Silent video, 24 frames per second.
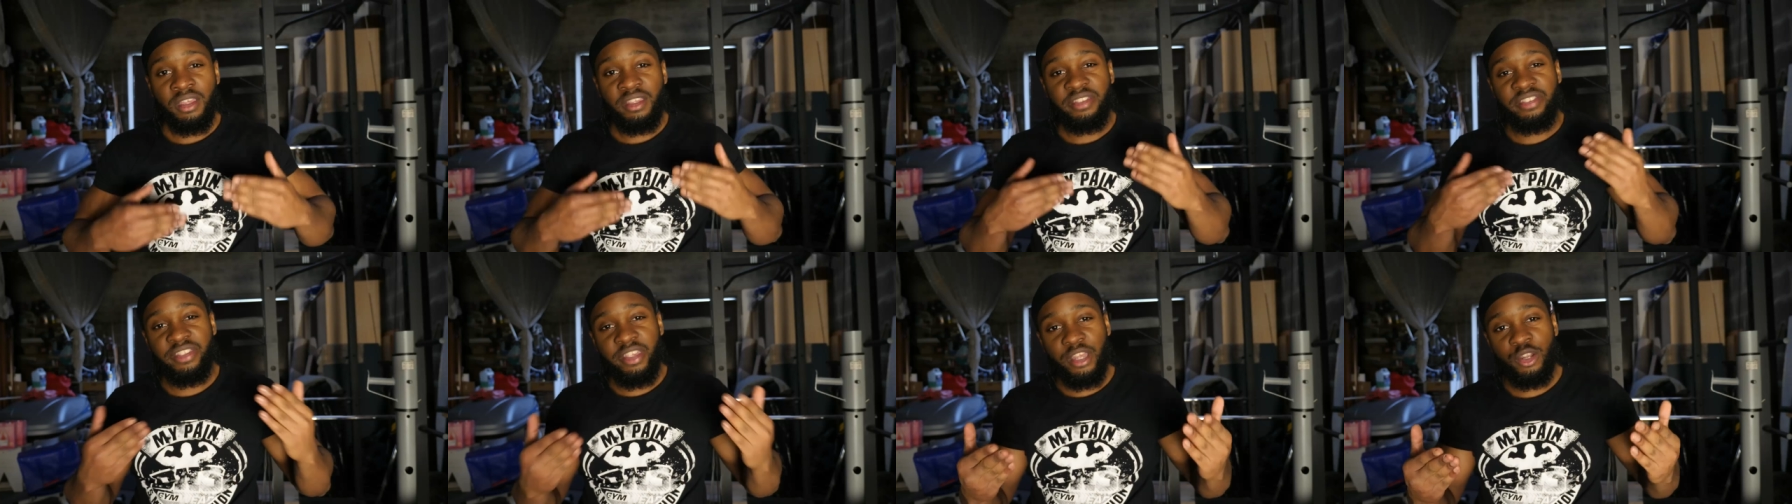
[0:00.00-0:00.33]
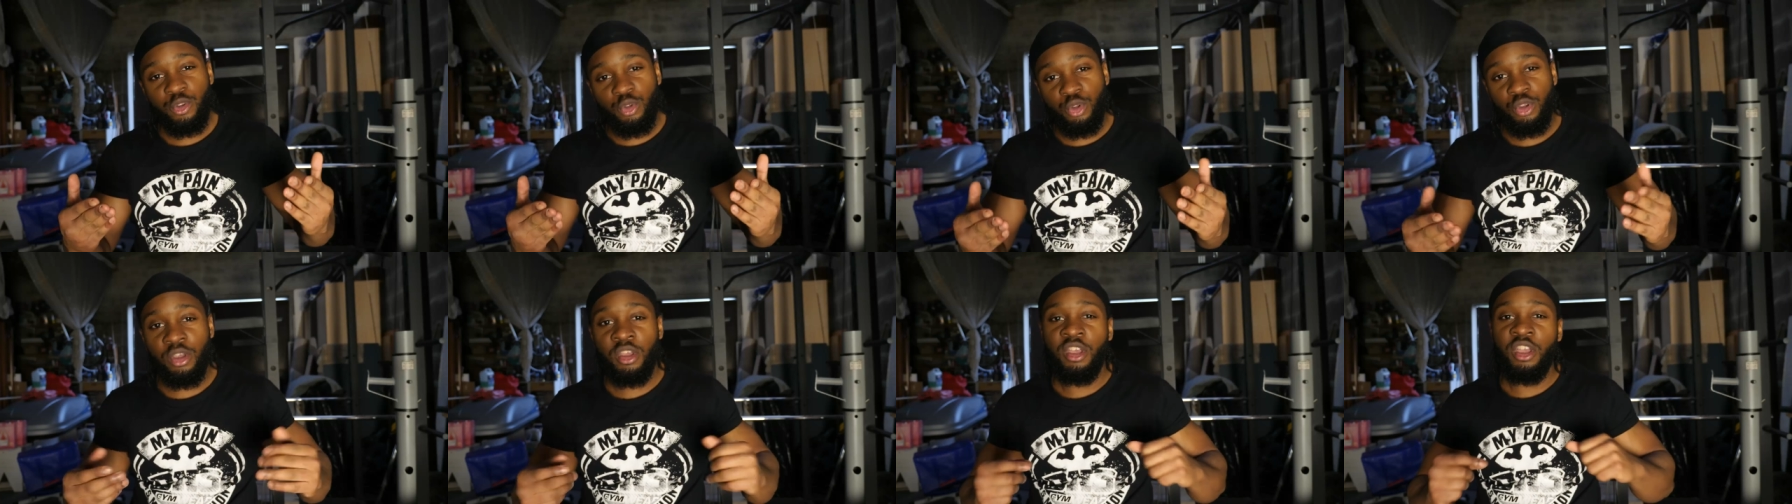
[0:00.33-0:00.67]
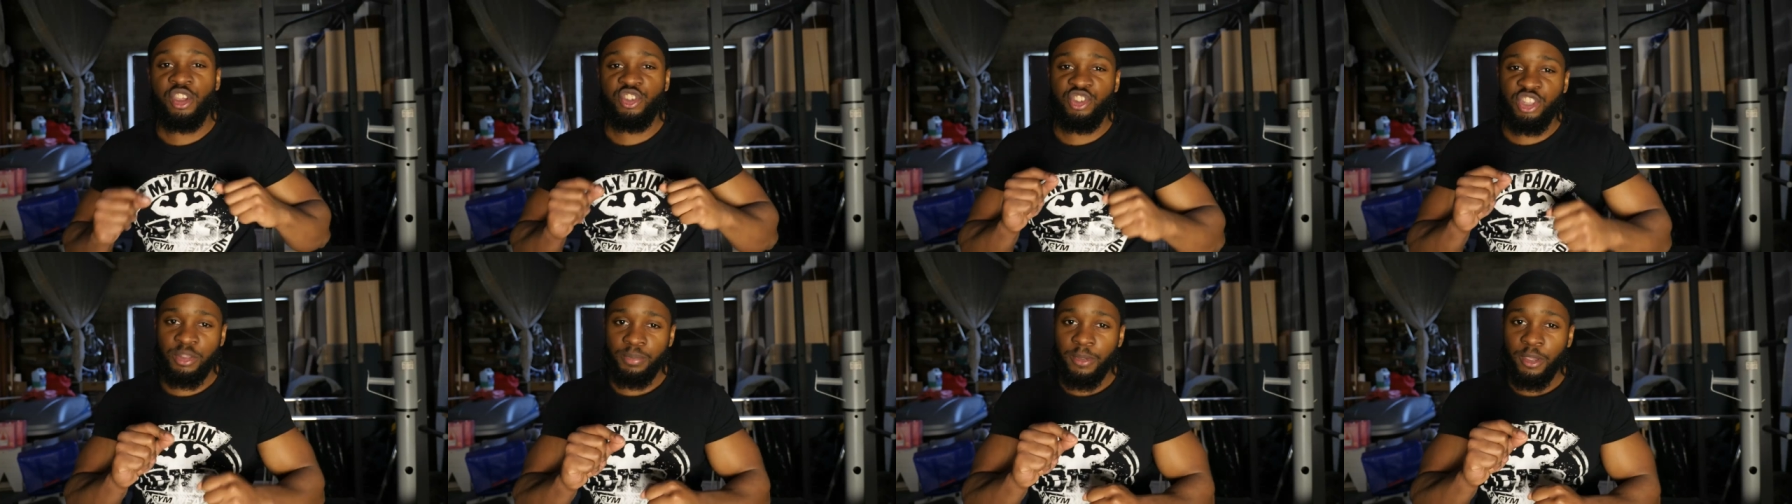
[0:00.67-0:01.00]
Salut,
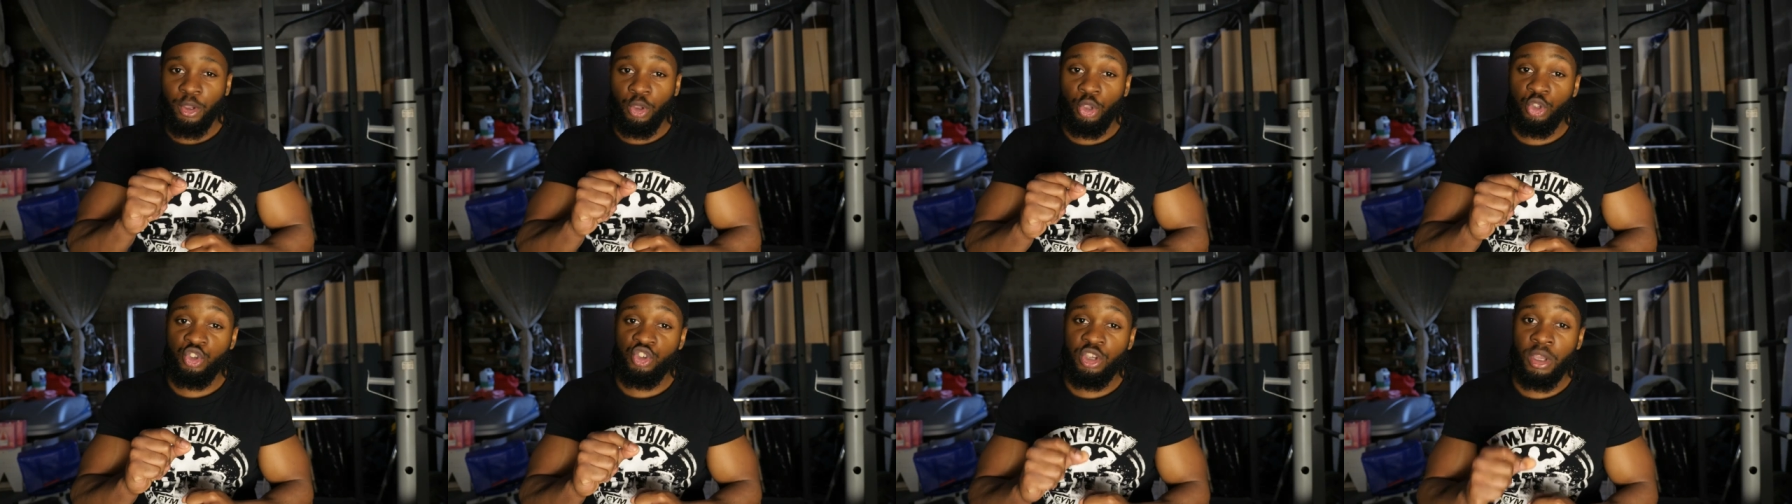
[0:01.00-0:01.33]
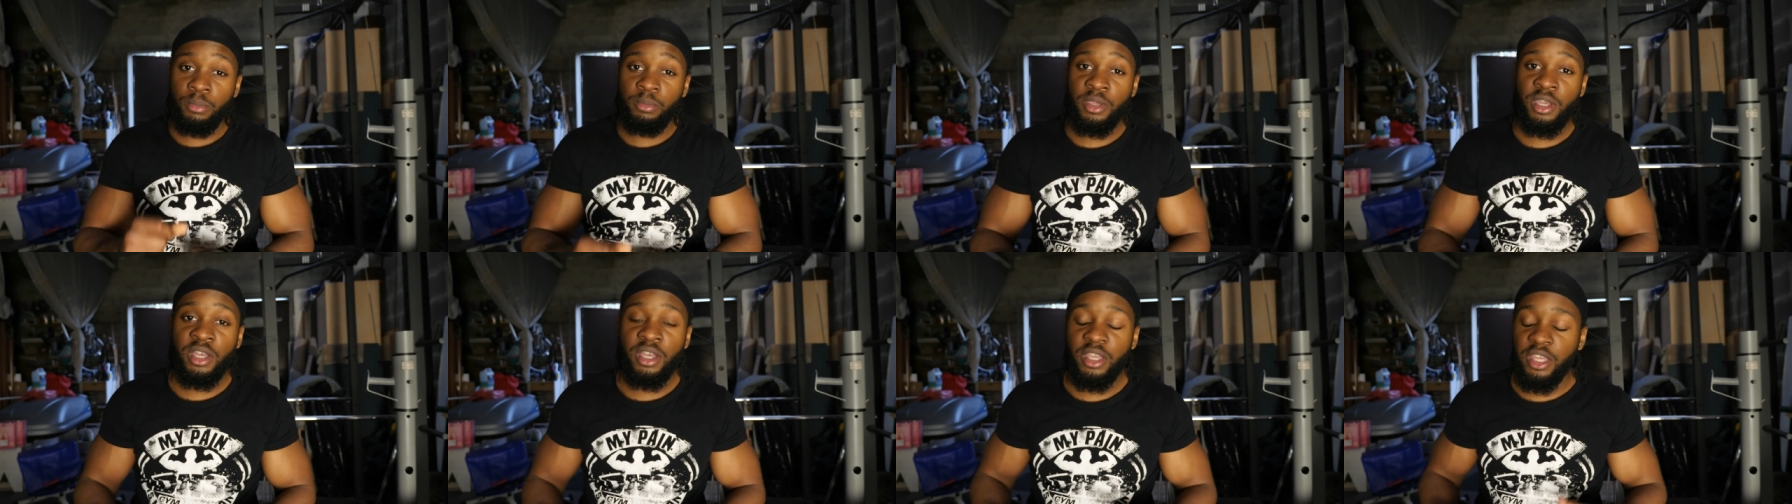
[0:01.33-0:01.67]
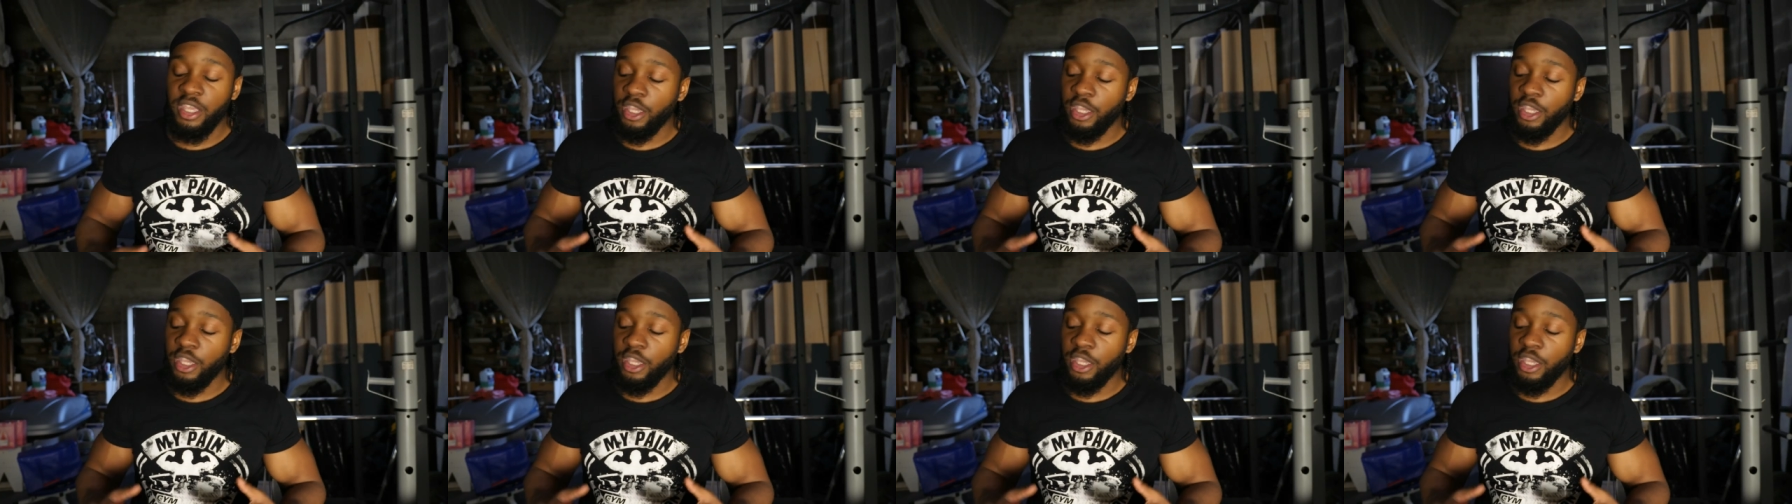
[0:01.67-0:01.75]
j'espère que tu vas bien